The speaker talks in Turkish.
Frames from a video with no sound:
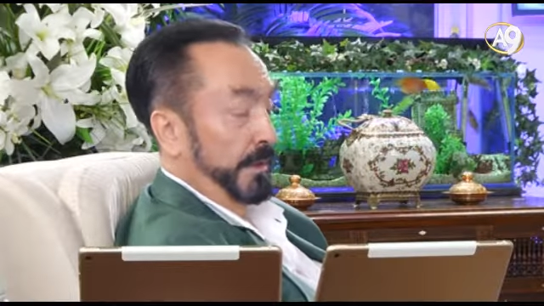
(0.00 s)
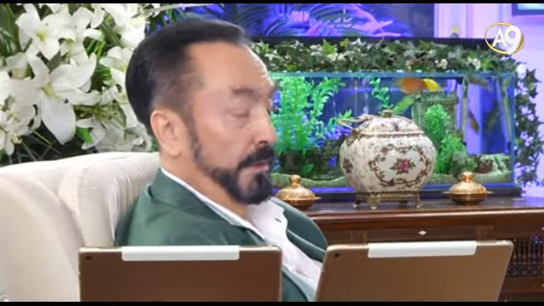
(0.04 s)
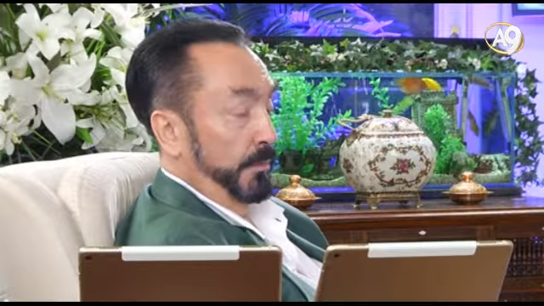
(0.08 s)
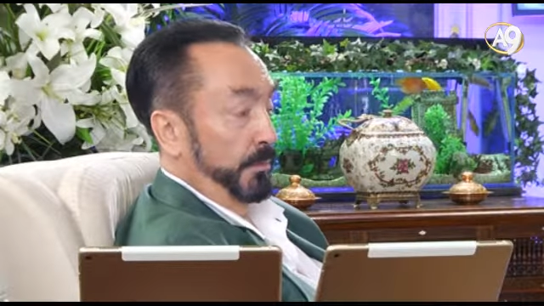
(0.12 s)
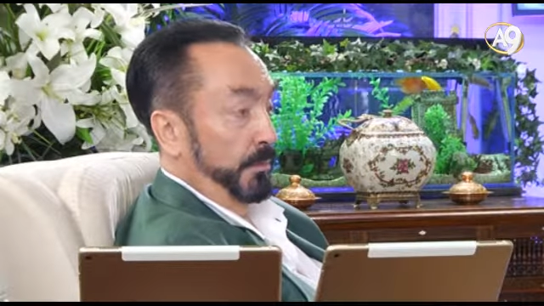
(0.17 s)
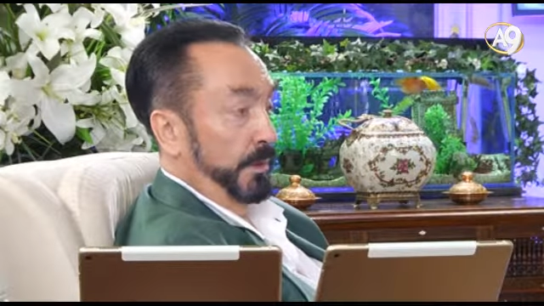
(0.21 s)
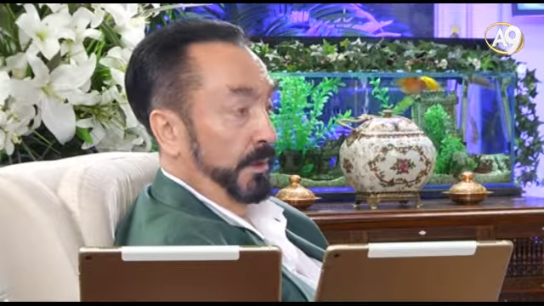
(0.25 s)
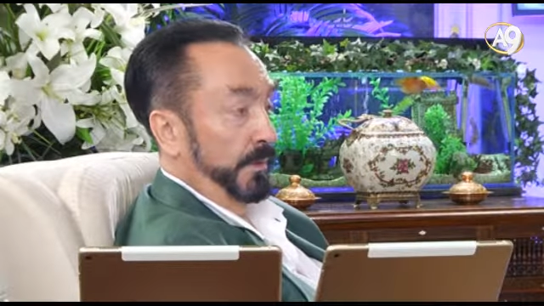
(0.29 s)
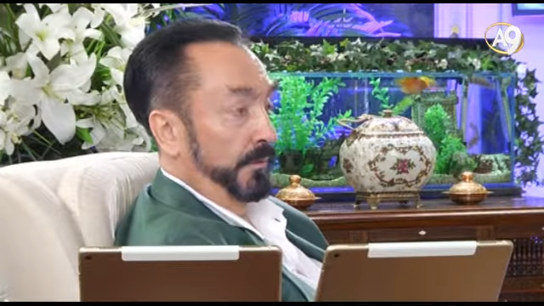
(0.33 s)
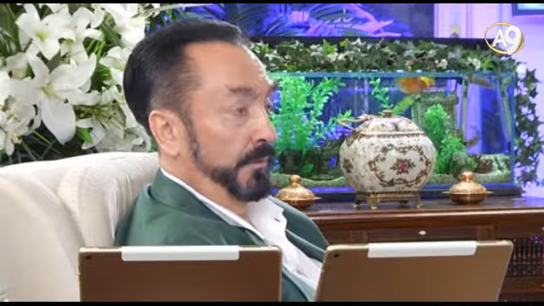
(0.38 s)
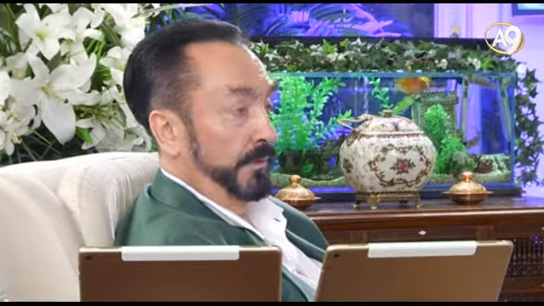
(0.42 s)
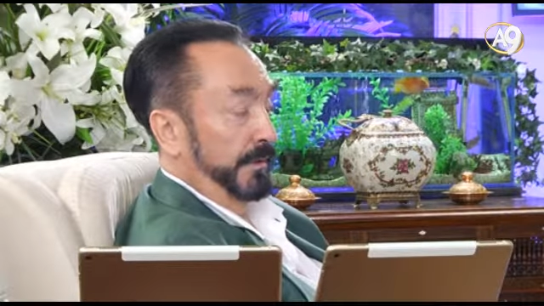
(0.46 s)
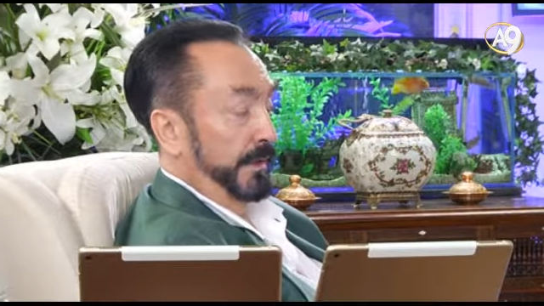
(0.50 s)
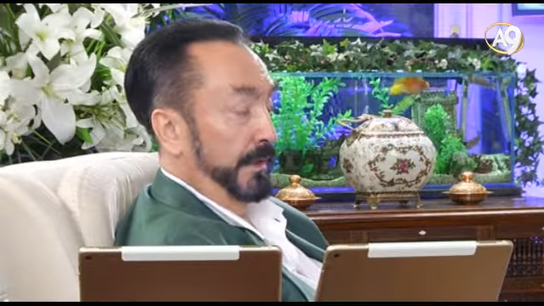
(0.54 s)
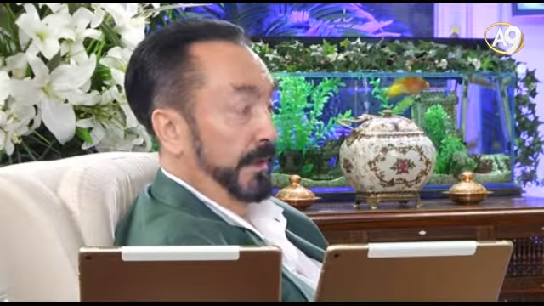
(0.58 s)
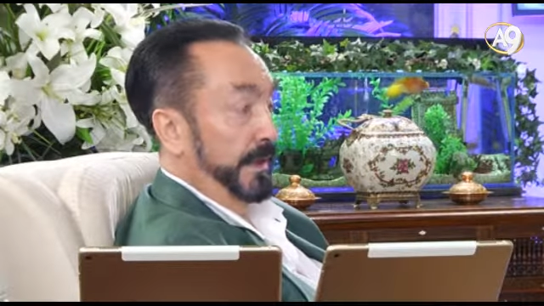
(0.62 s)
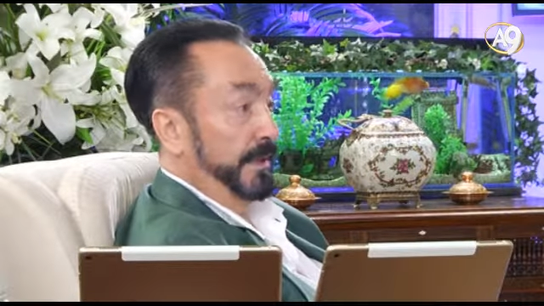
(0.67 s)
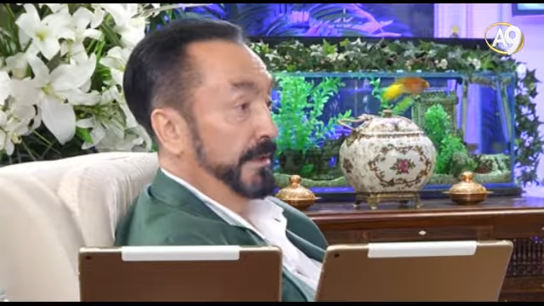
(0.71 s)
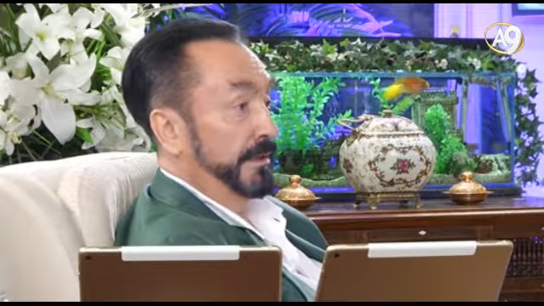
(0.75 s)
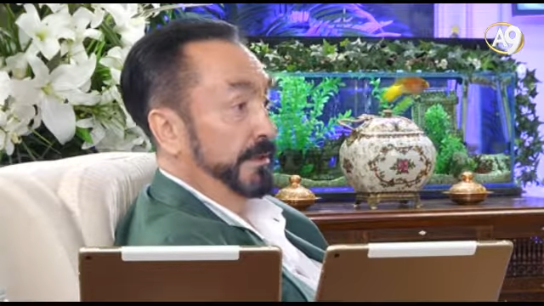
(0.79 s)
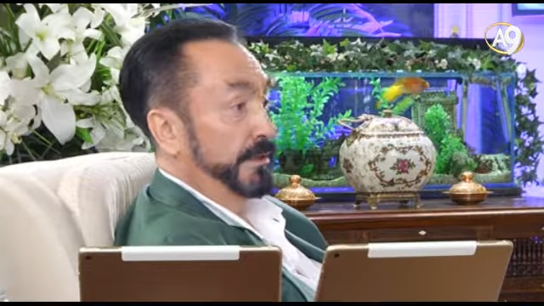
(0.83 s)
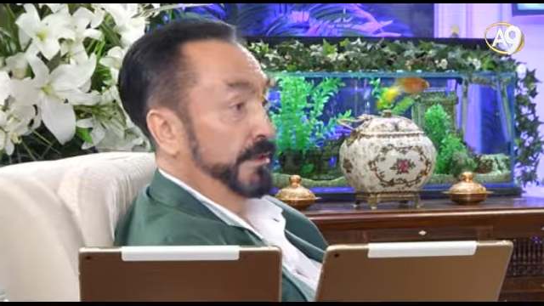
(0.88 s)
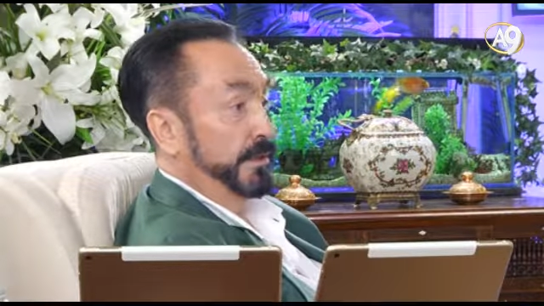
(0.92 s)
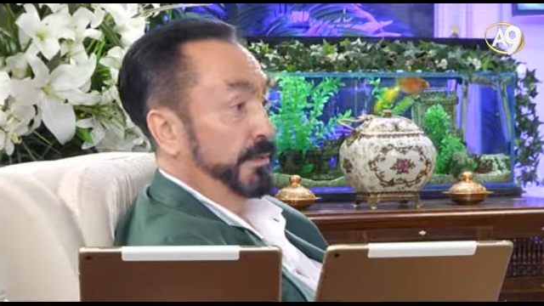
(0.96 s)
Münafıkların
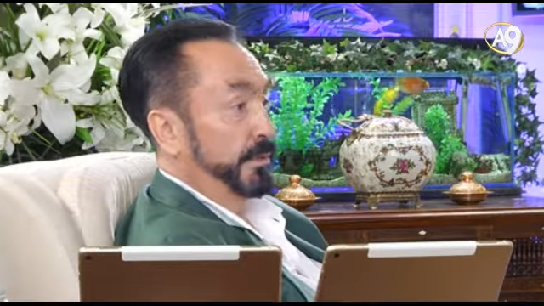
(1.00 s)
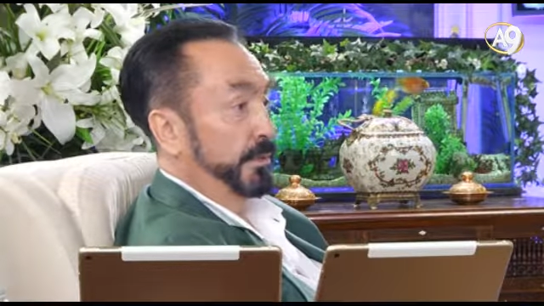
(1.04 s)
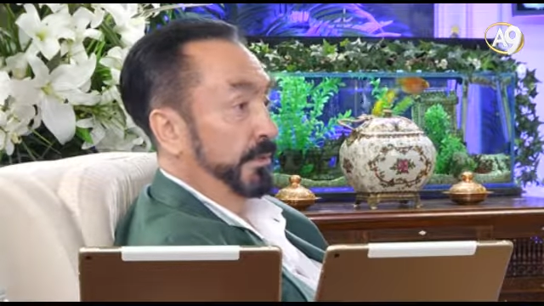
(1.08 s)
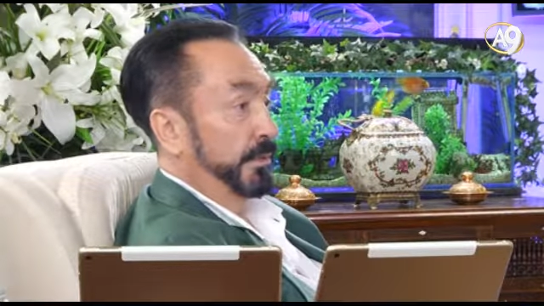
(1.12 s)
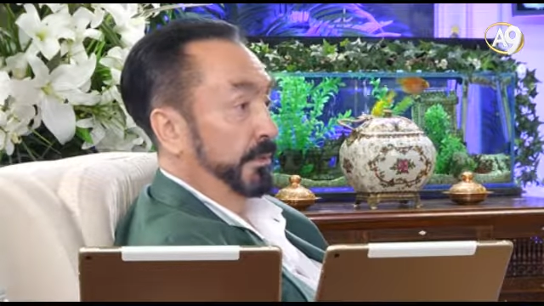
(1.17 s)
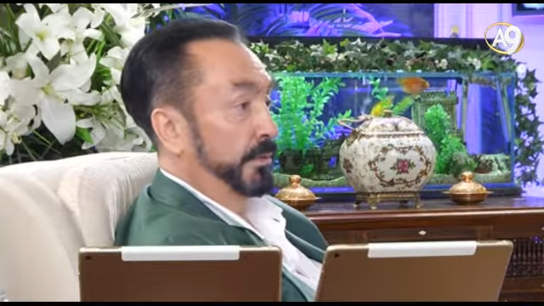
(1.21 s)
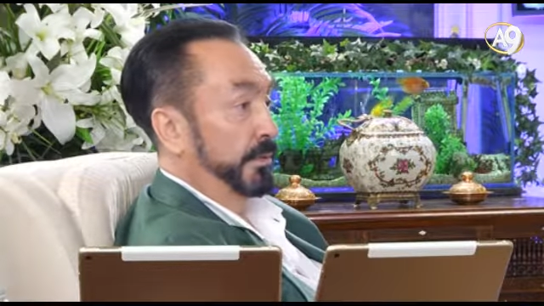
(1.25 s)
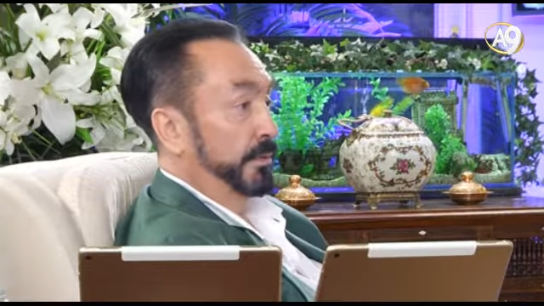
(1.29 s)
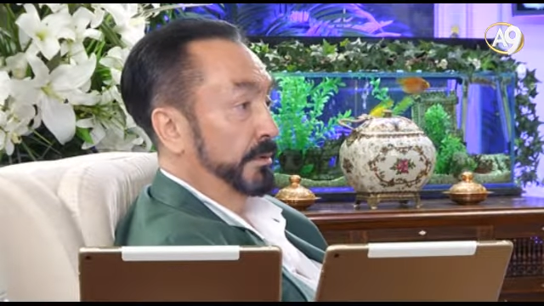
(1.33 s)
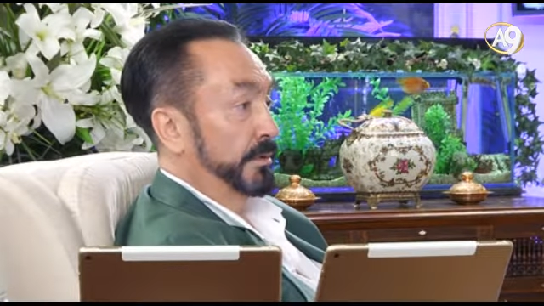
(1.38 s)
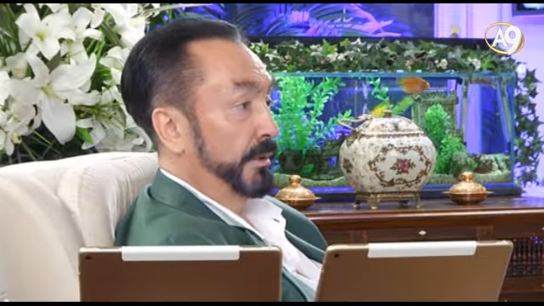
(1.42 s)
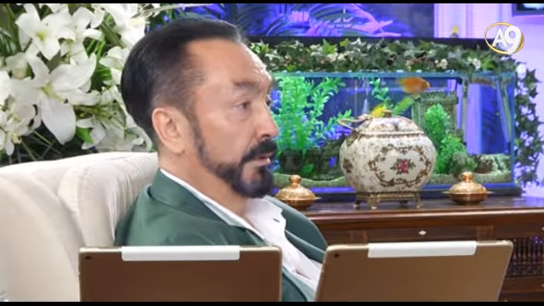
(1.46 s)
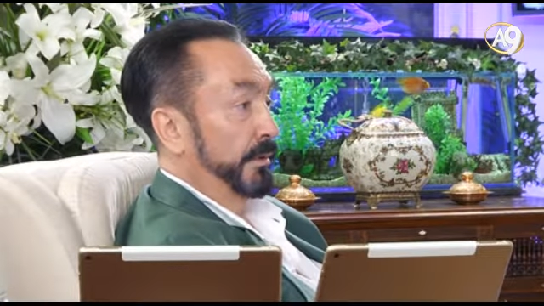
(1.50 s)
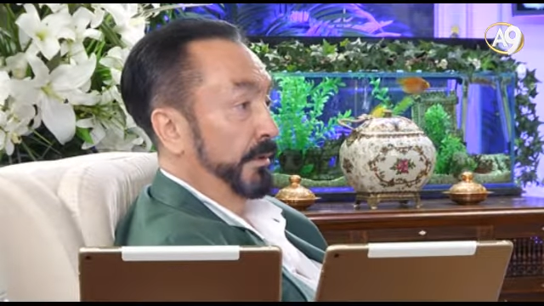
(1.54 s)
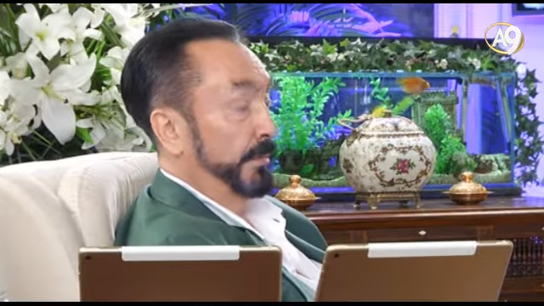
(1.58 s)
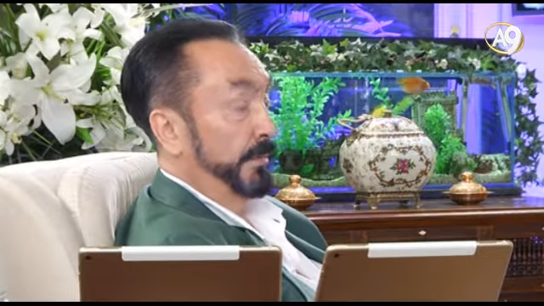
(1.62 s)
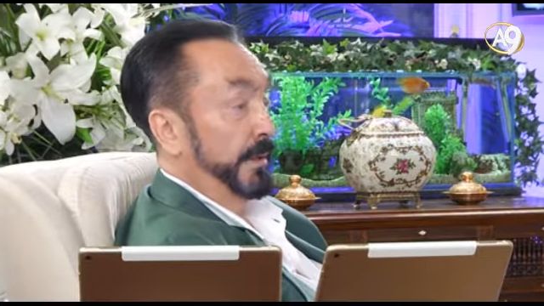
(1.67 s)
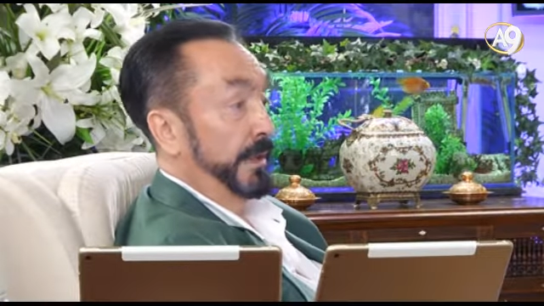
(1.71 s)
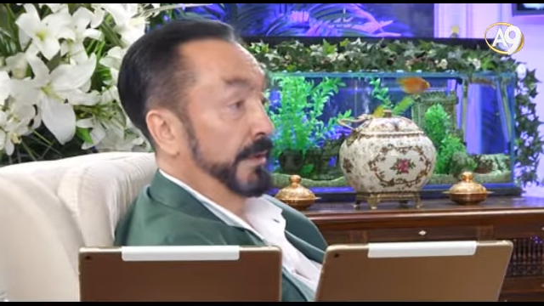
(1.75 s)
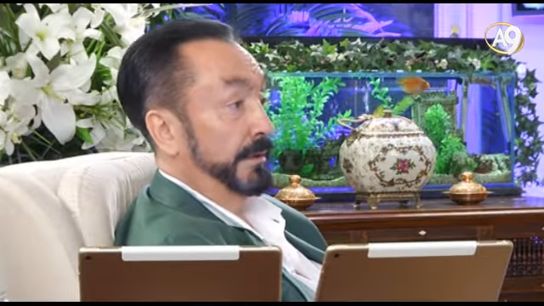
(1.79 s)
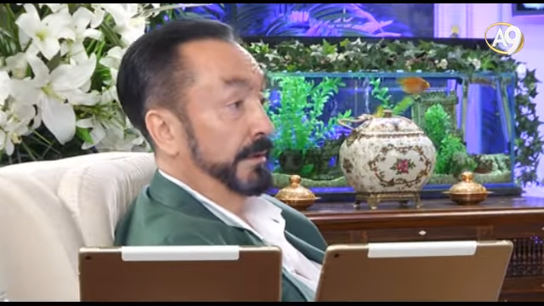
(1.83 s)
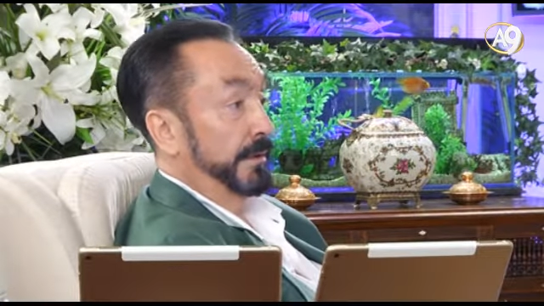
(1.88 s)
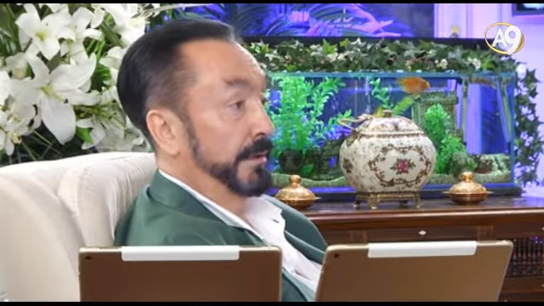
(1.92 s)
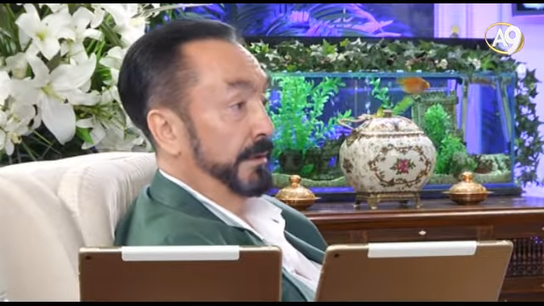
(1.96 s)
en gıcık olduğu o zaman
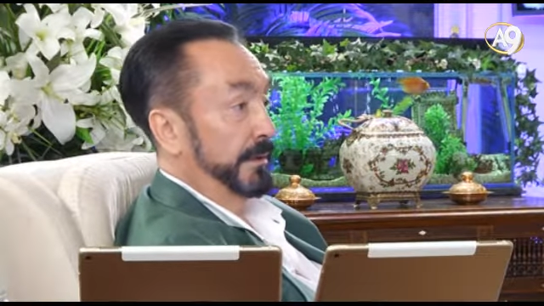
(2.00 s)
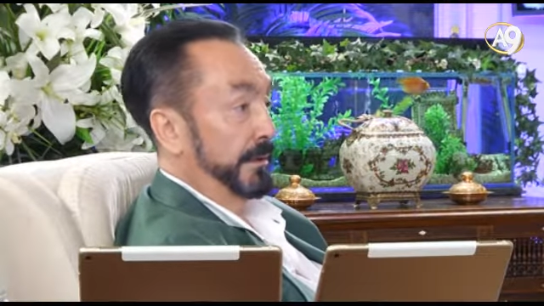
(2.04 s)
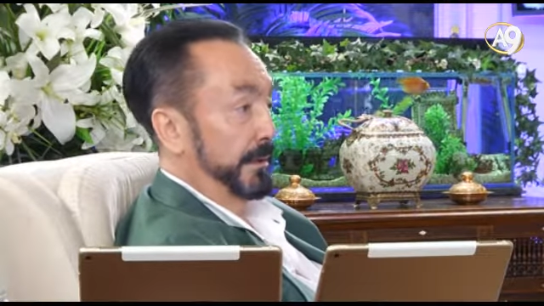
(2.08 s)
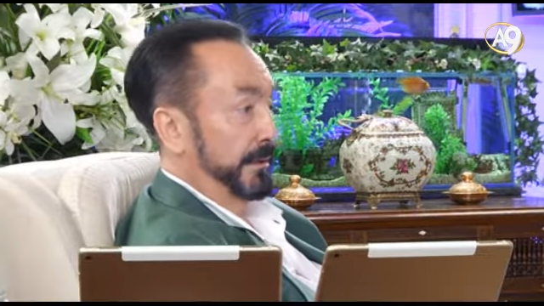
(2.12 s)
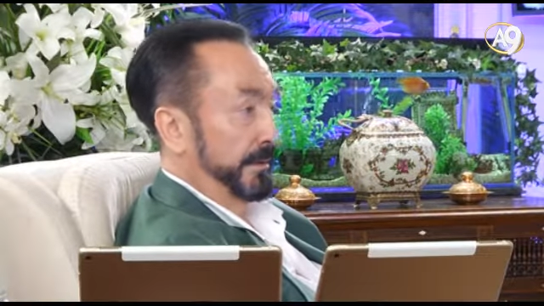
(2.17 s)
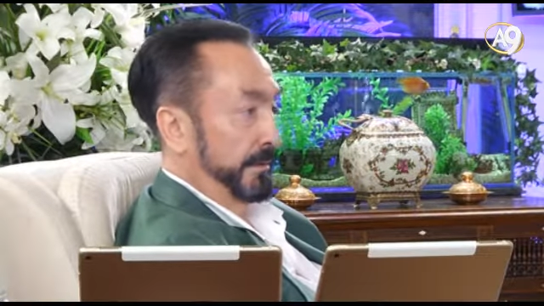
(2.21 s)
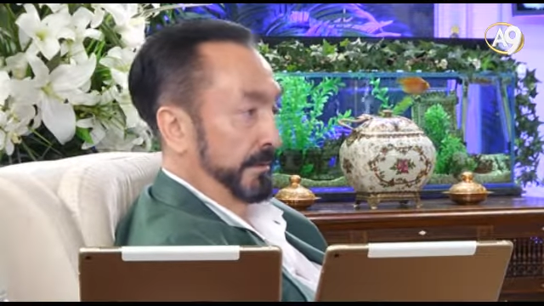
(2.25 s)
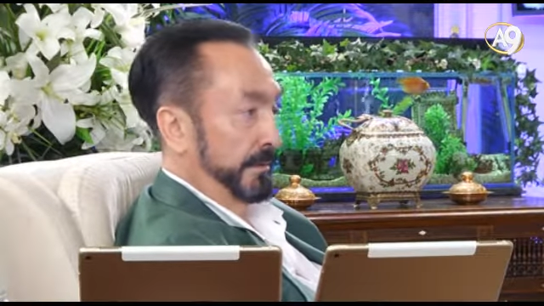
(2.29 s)
Mehdi'ydi.